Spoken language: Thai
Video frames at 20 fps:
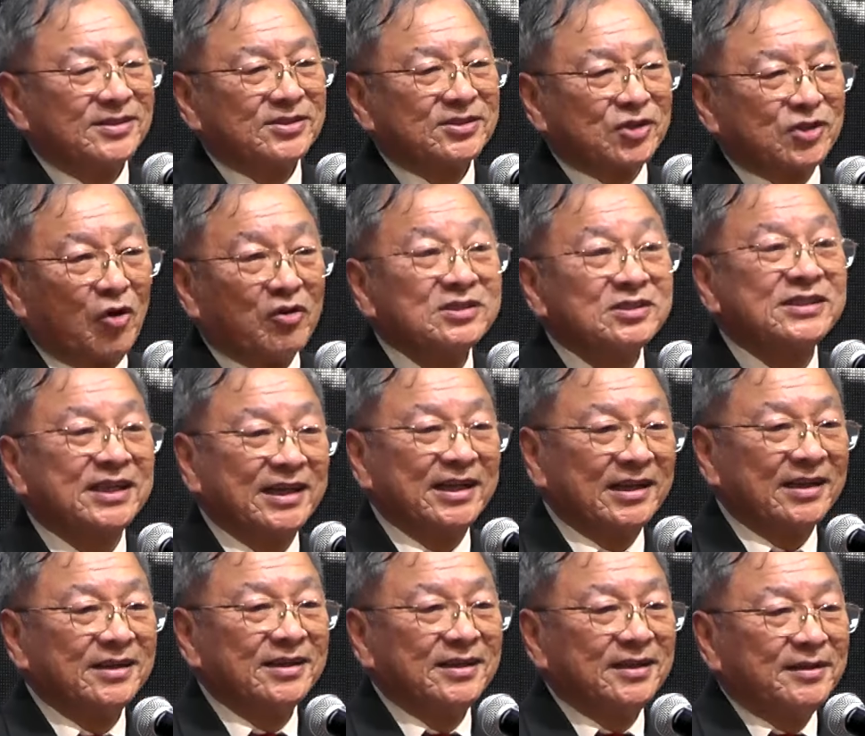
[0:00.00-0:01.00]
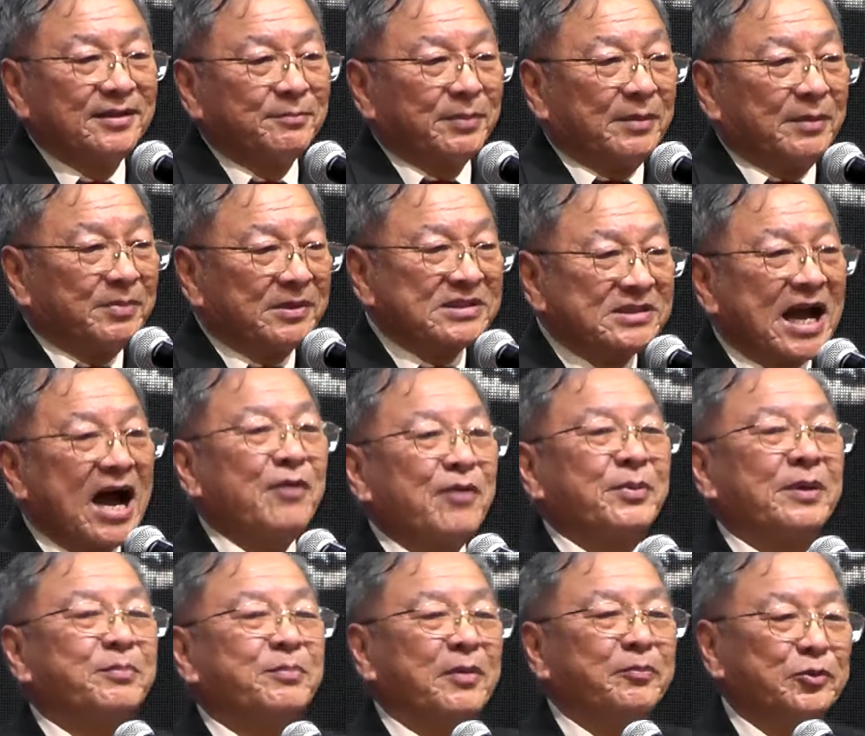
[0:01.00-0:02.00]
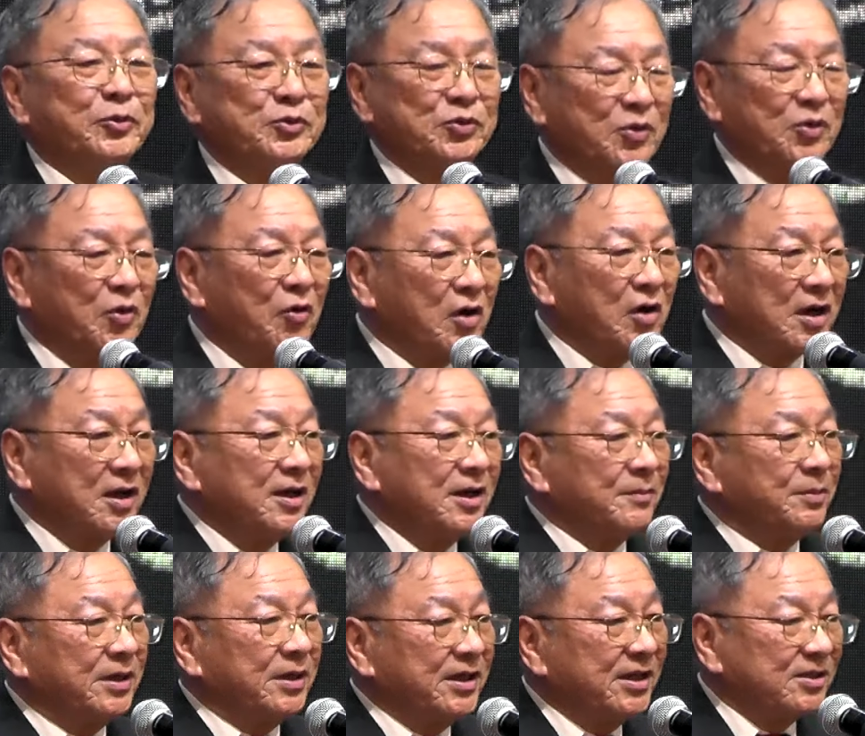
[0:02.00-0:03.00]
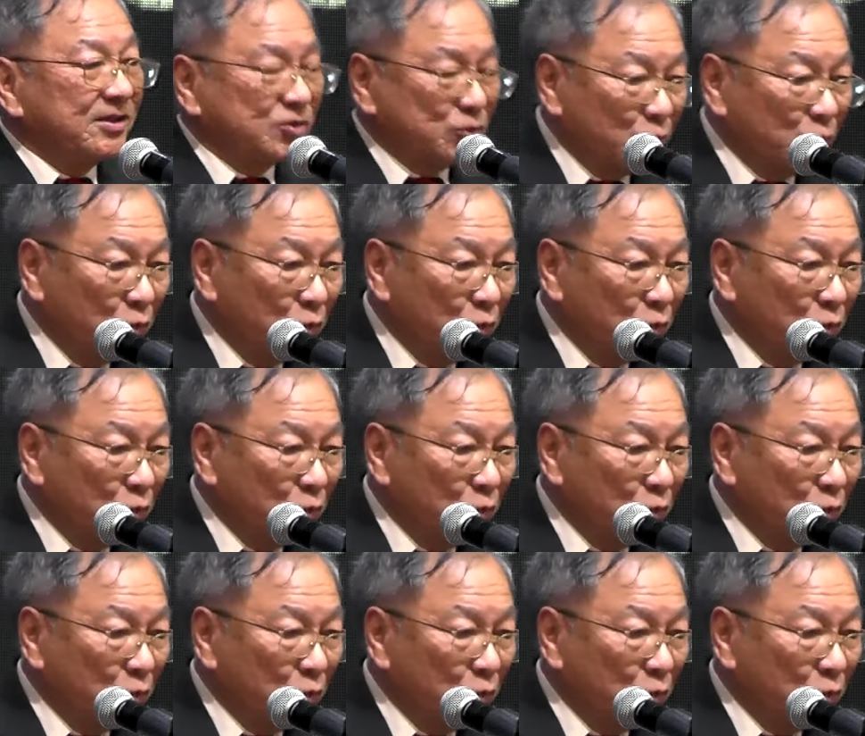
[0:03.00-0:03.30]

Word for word: สองสิ่งเป็นพระเจ้าเป็นพระผู้ช่วยรอดพระเยซู